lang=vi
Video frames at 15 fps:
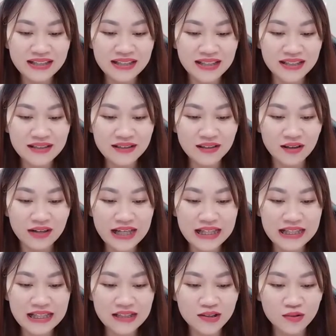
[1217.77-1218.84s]
thế nhưng có thể
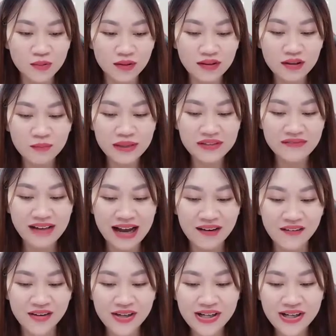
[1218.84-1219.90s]
nhịn xuống không đi vào.